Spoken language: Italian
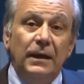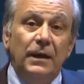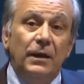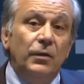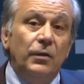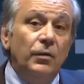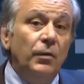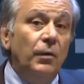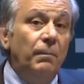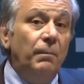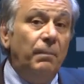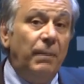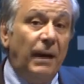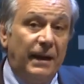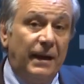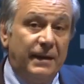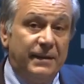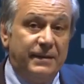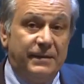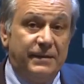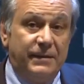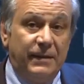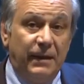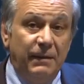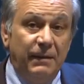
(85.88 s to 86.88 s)
non
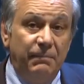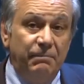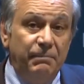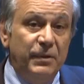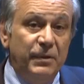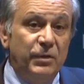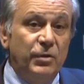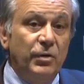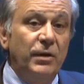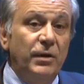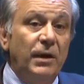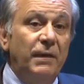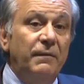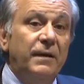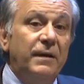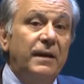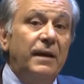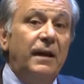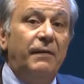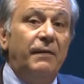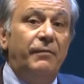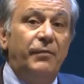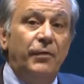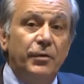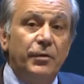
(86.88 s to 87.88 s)
basta, bisogna avere
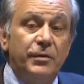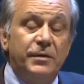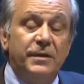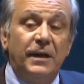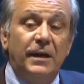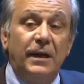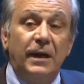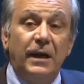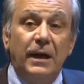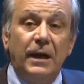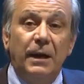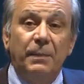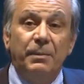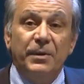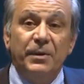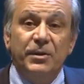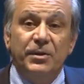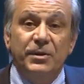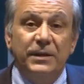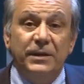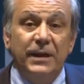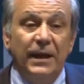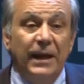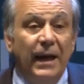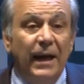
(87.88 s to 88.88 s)
la forza, la
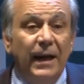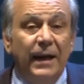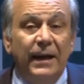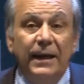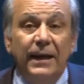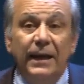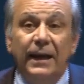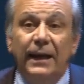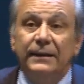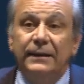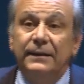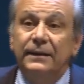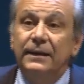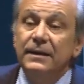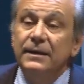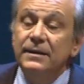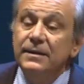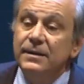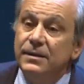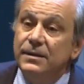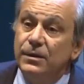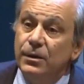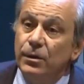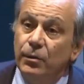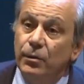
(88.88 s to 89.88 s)
capacità e anche
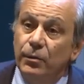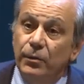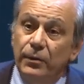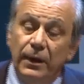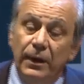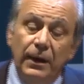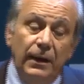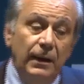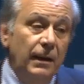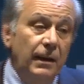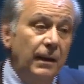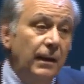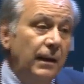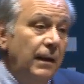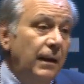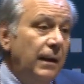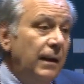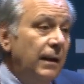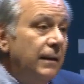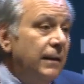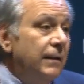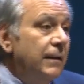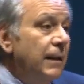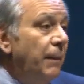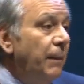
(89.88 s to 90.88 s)
l'attenzione
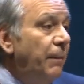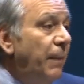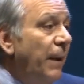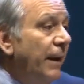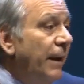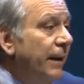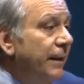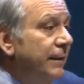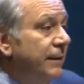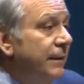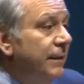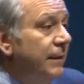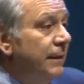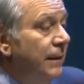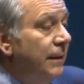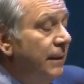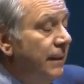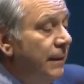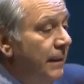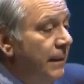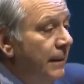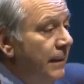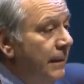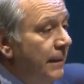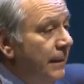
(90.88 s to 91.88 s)
da parte
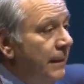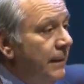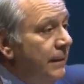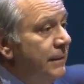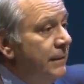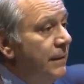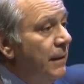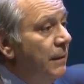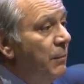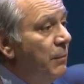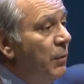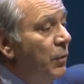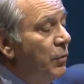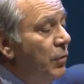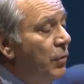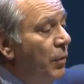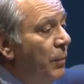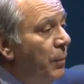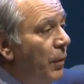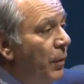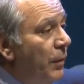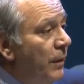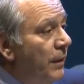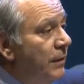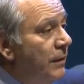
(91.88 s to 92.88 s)
di del mondo
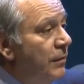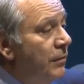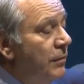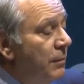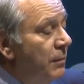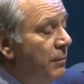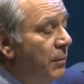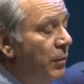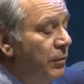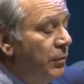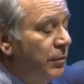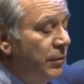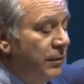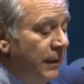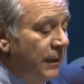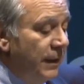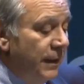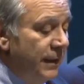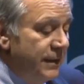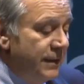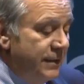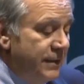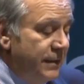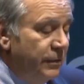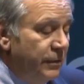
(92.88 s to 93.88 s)
politico, del mondo
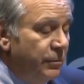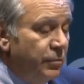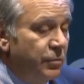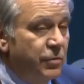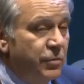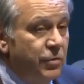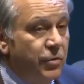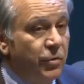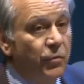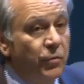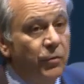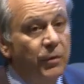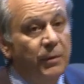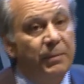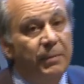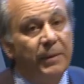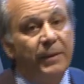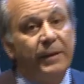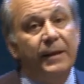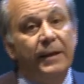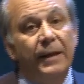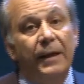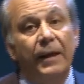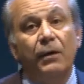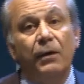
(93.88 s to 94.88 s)
delle istituzioni,
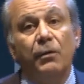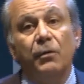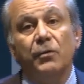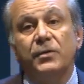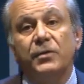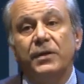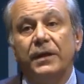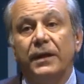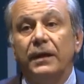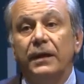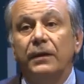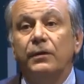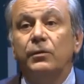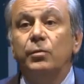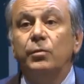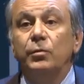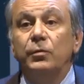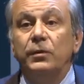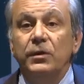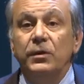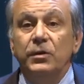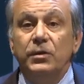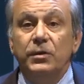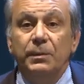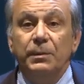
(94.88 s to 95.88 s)
perché le cose che tu
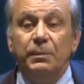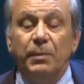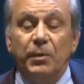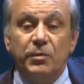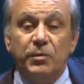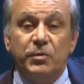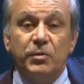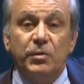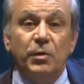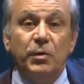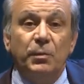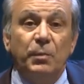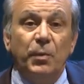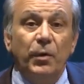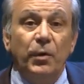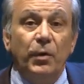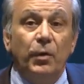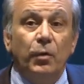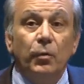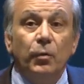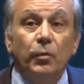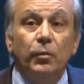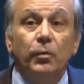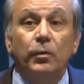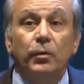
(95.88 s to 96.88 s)
dici possono poi
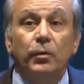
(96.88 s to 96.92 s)
con